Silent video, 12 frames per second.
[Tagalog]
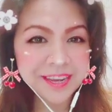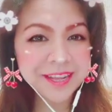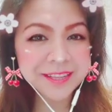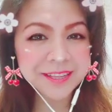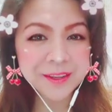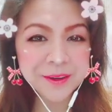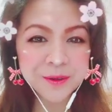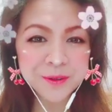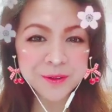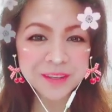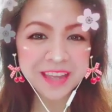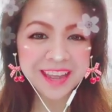
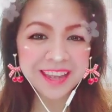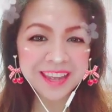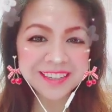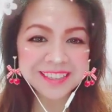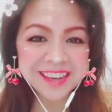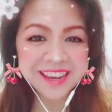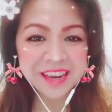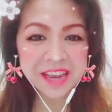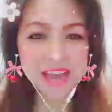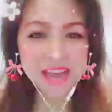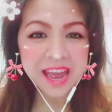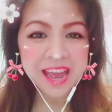Hello and
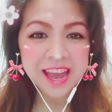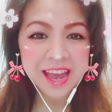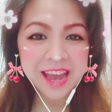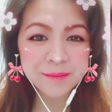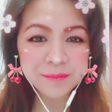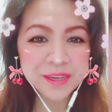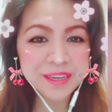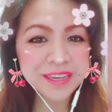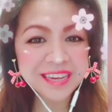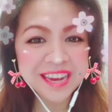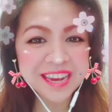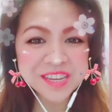uh,
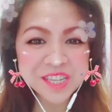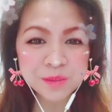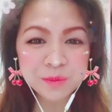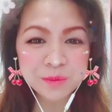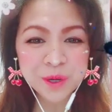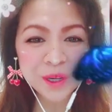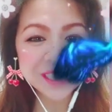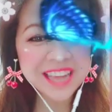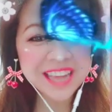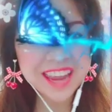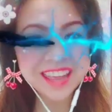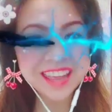happy yes
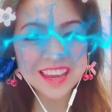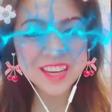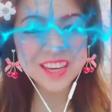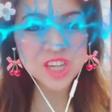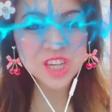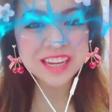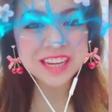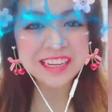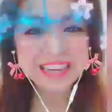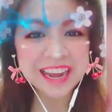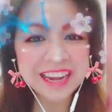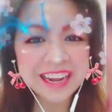birthday, DJ
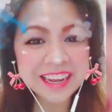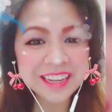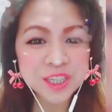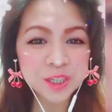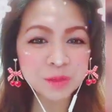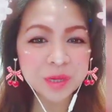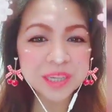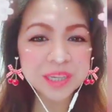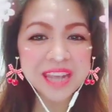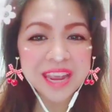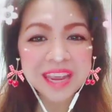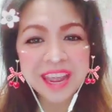Liana. Uh, it's your
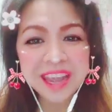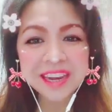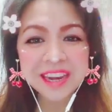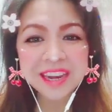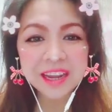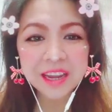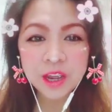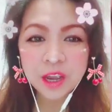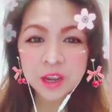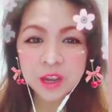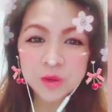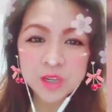birthday and uh,
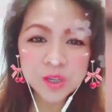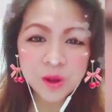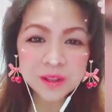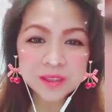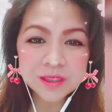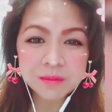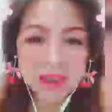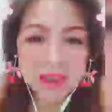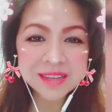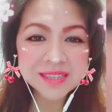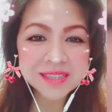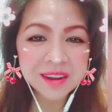wish you all the
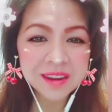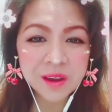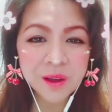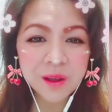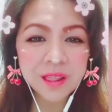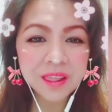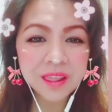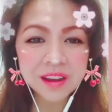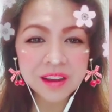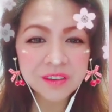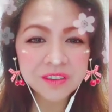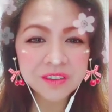best and all
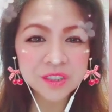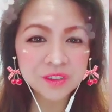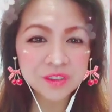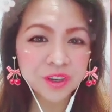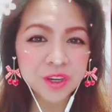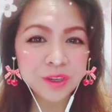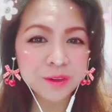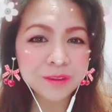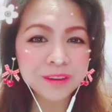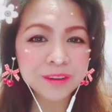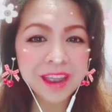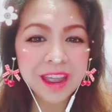love is for
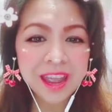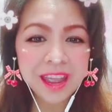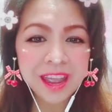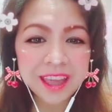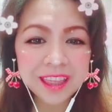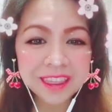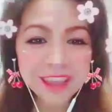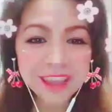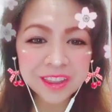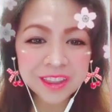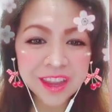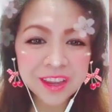you. And
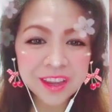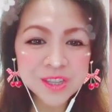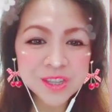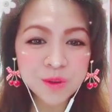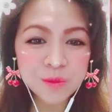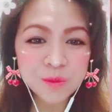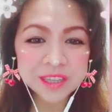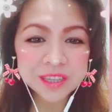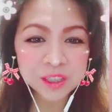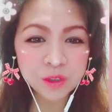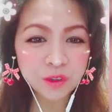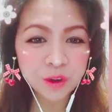thank you, thank you so
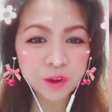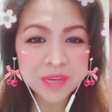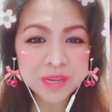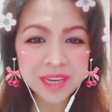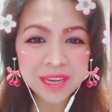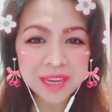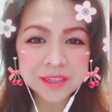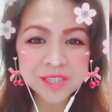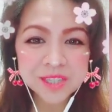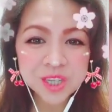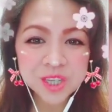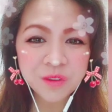much for being
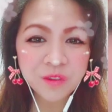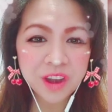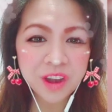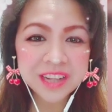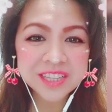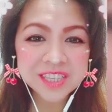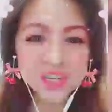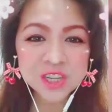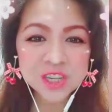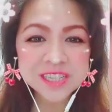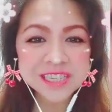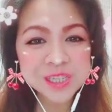such a friend,
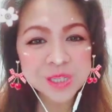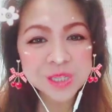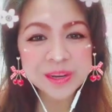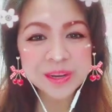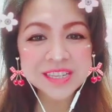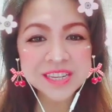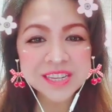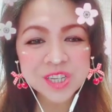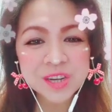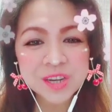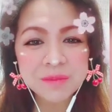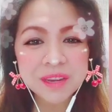such a sister,
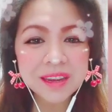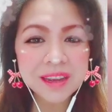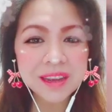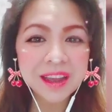such a big,